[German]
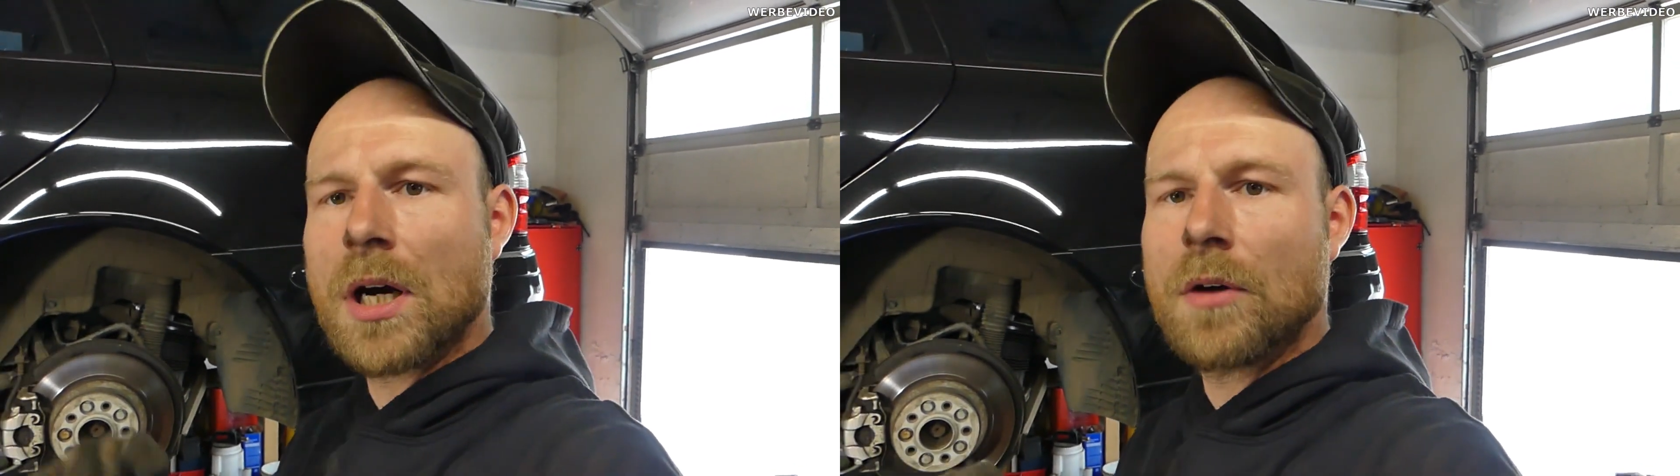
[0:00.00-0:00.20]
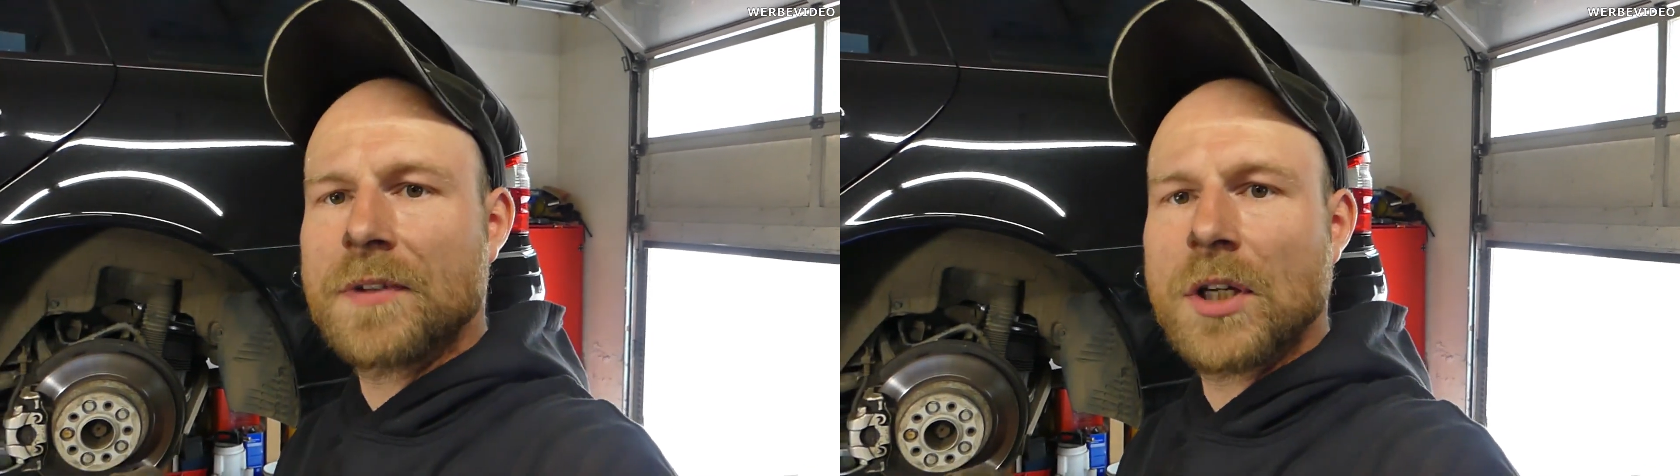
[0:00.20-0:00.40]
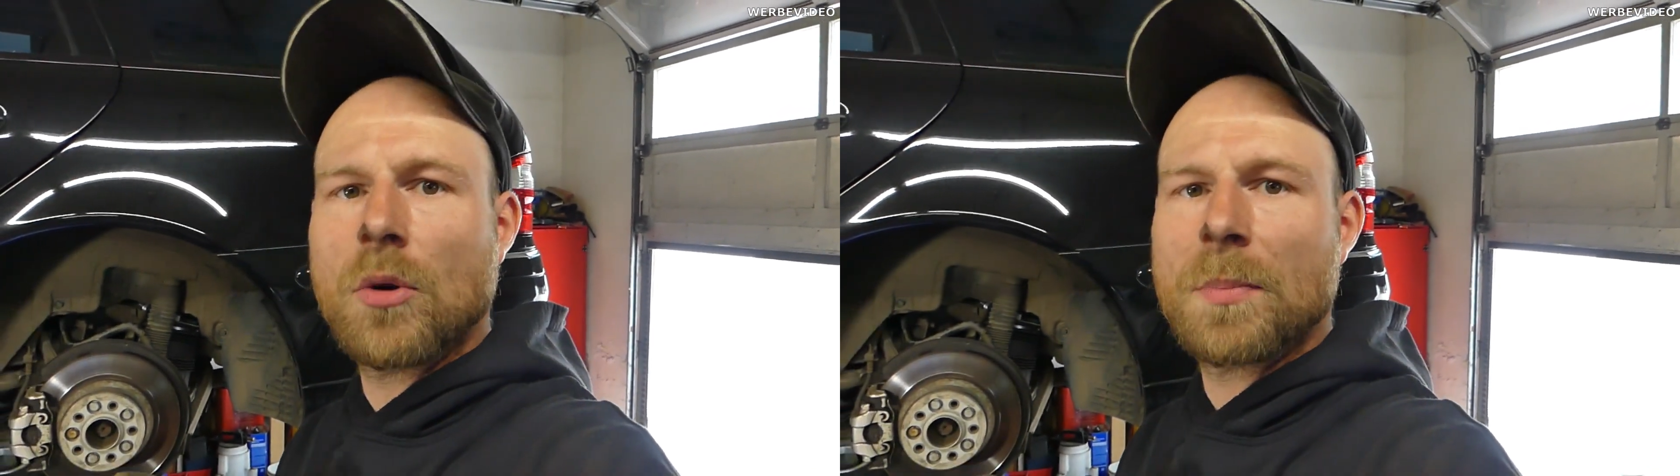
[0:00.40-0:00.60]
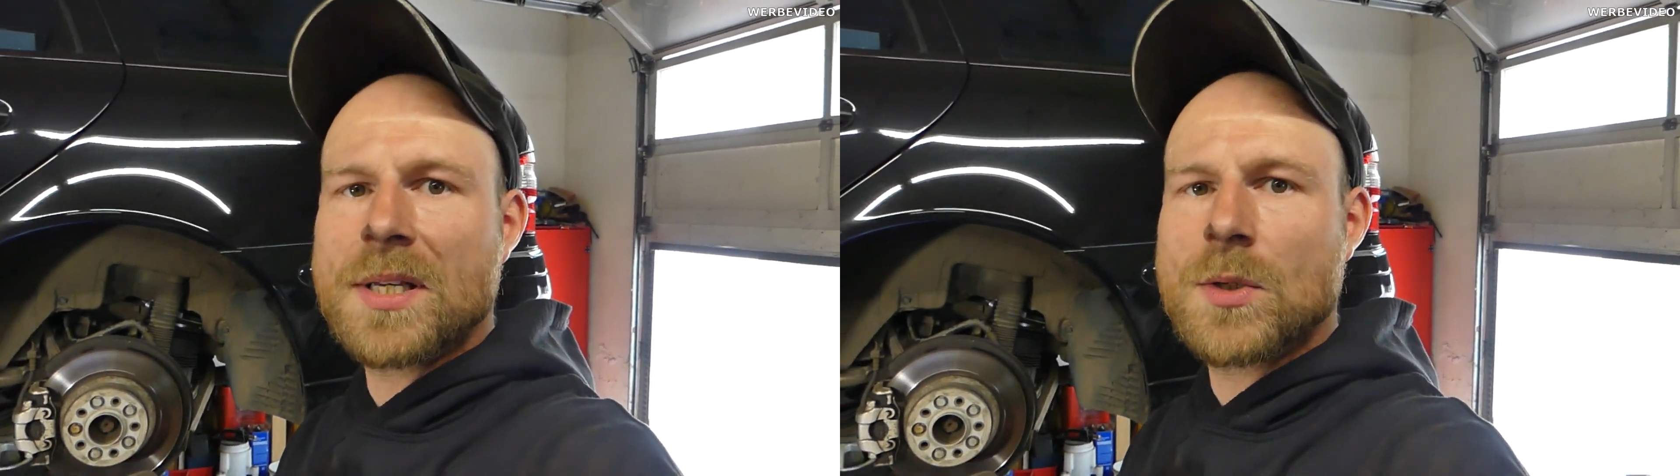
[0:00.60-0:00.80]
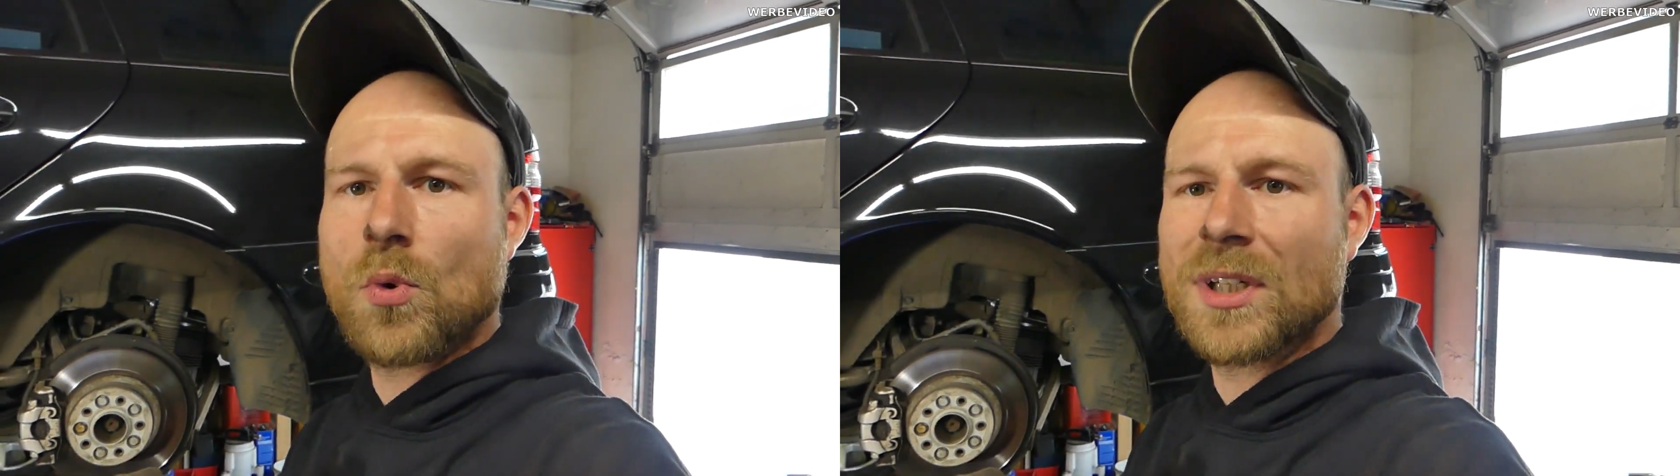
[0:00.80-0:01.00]
auf die
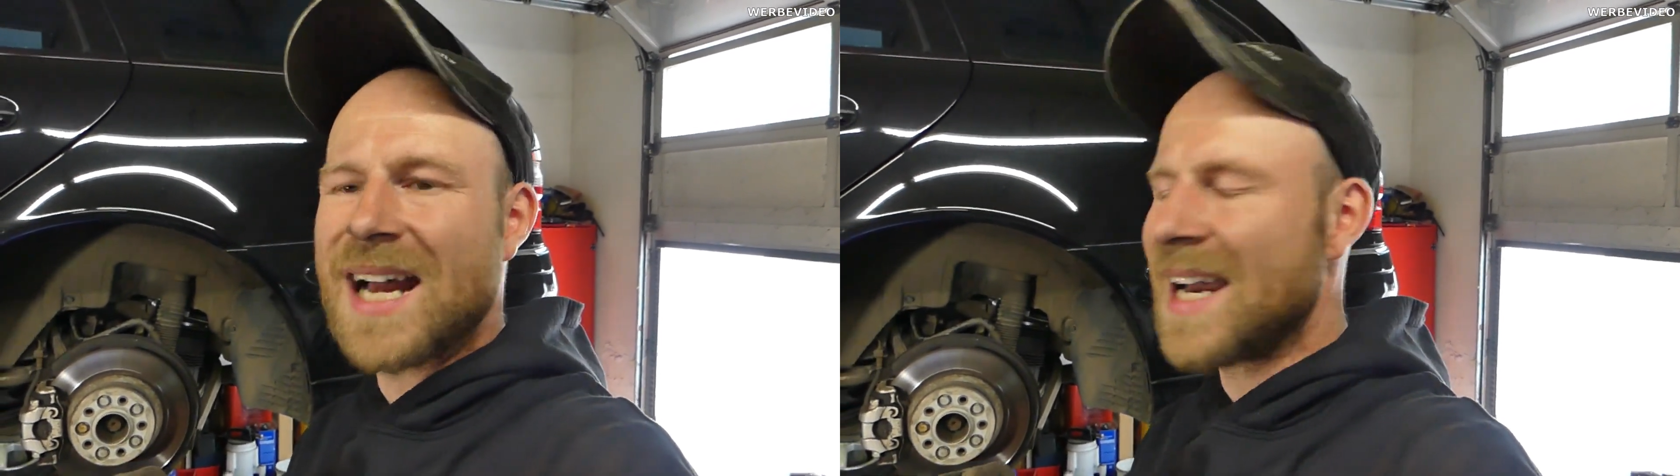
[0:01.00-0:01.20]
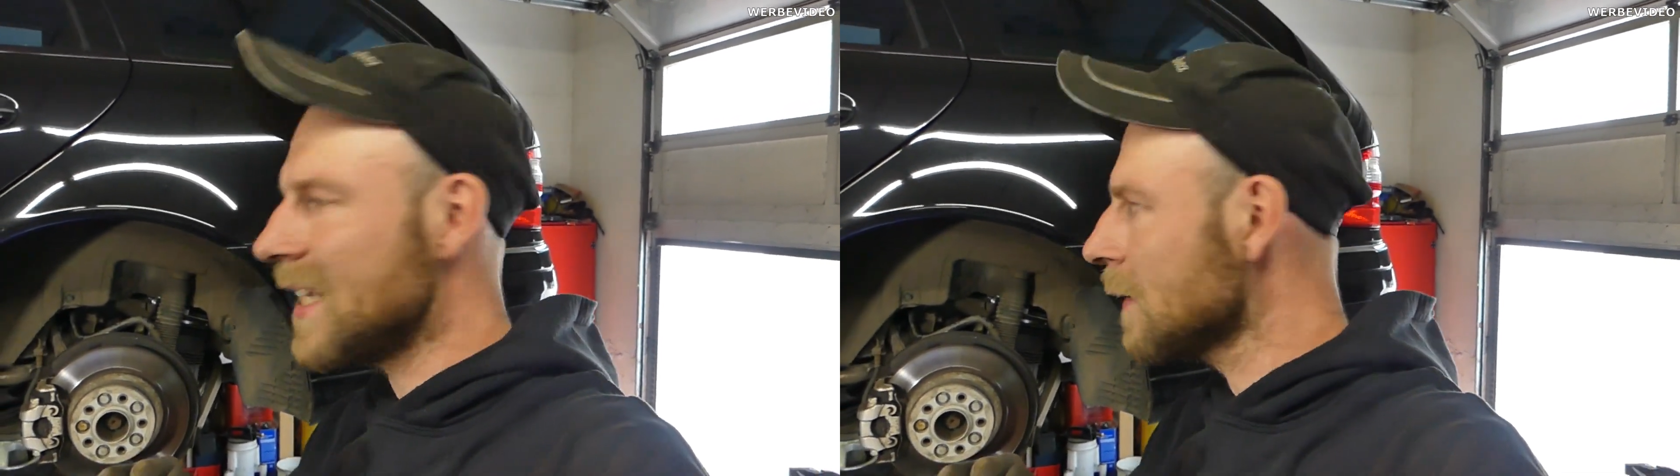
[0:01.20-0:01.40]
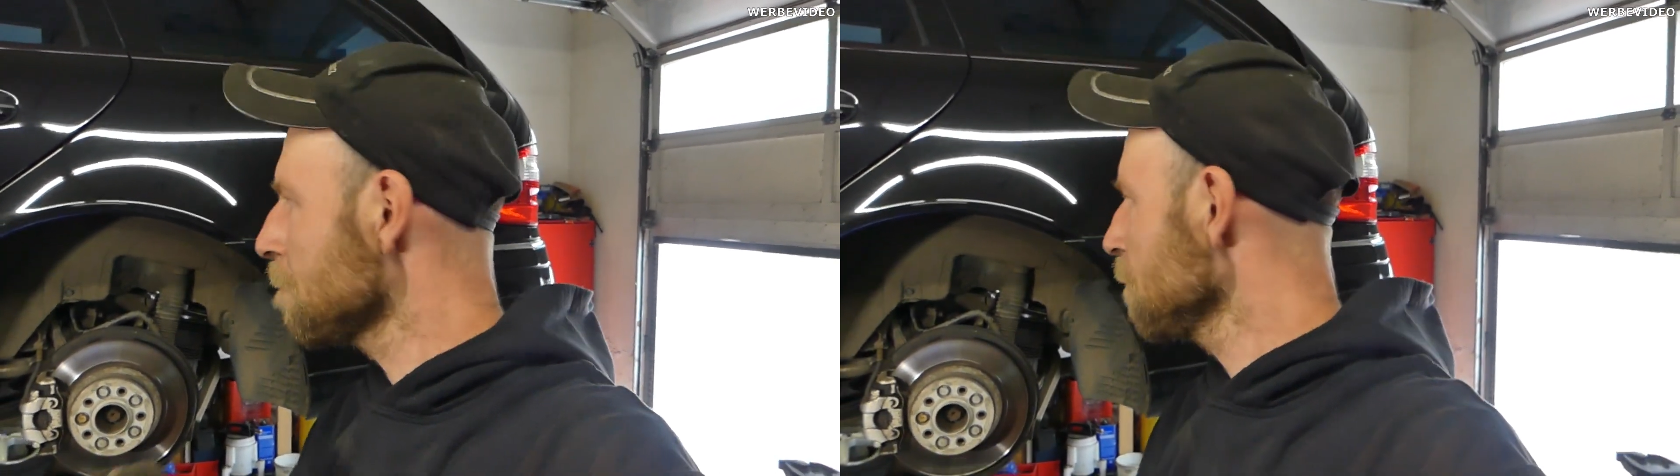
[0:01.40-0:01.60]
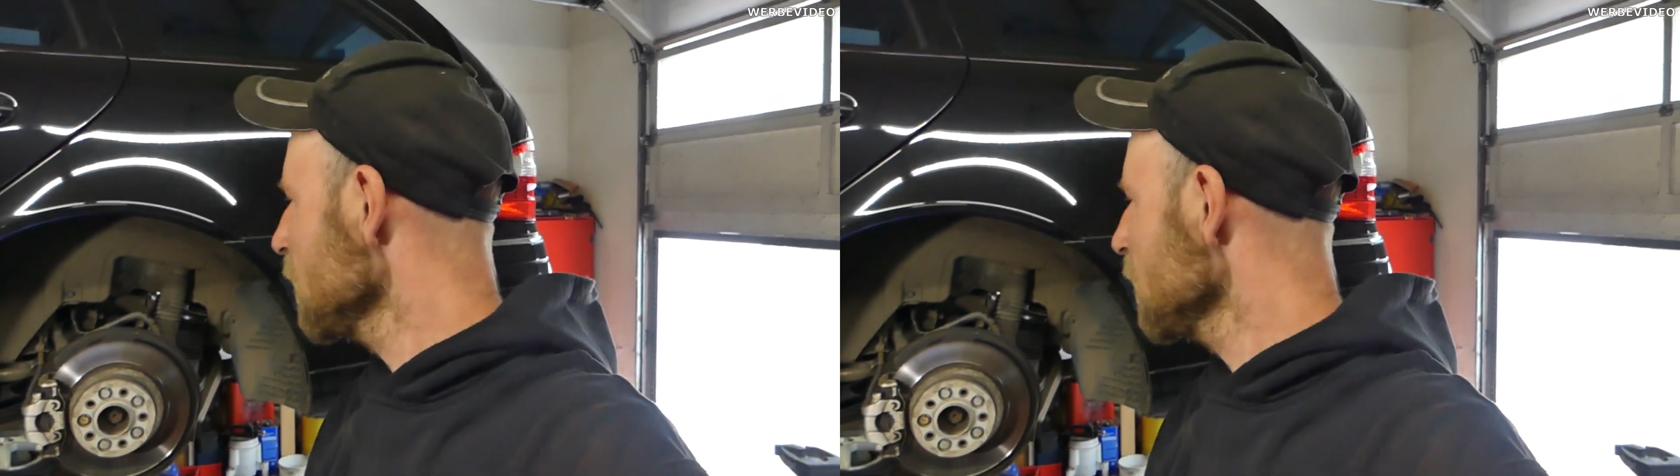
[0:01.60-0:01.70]
Kompressoren ein